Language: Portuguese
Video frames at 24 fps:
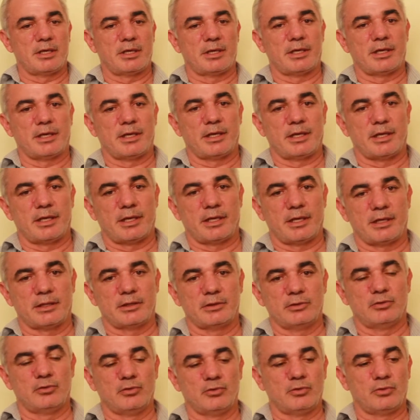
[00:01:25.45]
é,
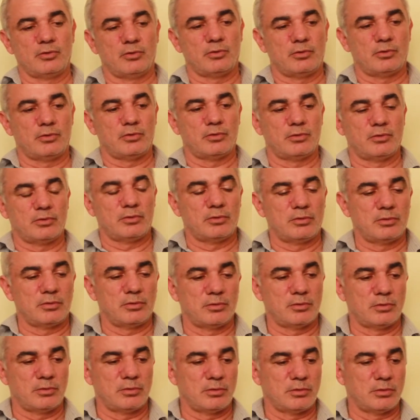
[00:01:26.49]
do,
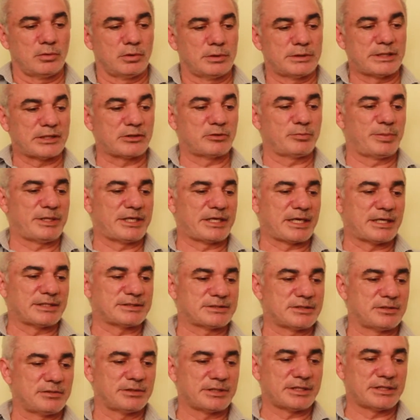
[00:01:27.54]
da
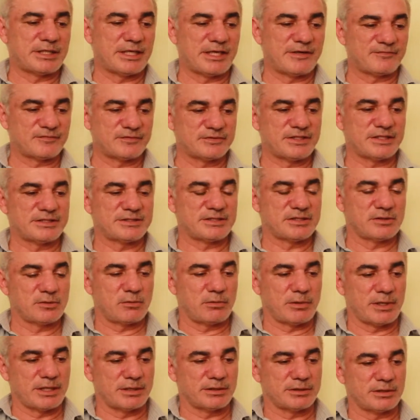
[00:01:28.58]
duplicação da DF
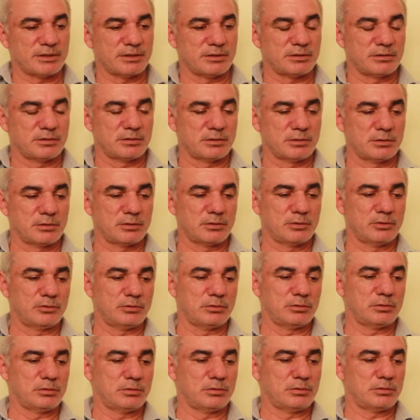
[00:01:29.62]
250,
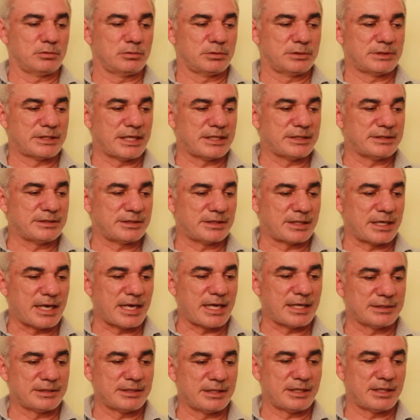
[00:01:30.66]
da
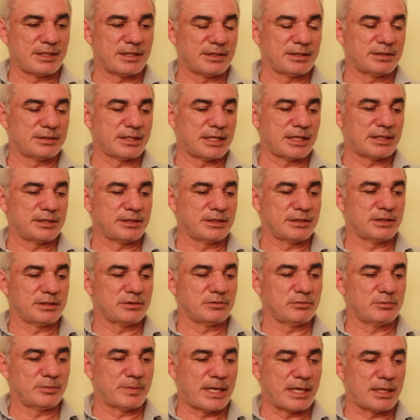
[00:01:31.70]
entrada dali
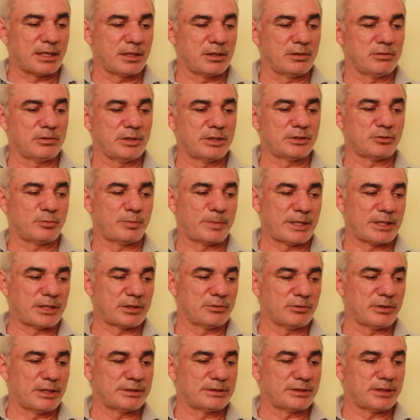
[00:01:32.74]
do balão entre o
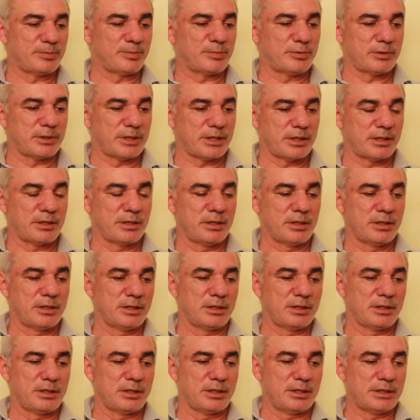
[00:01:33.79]
Paraná e Itapuã.
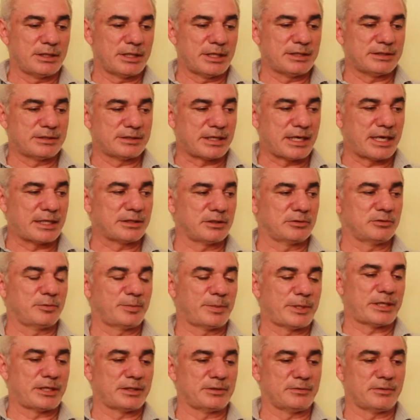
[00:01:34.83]
E na entrada do
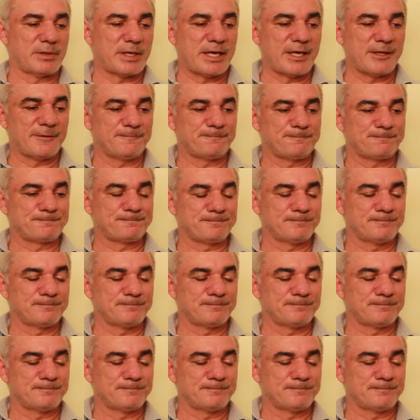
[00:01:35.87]
Paranoá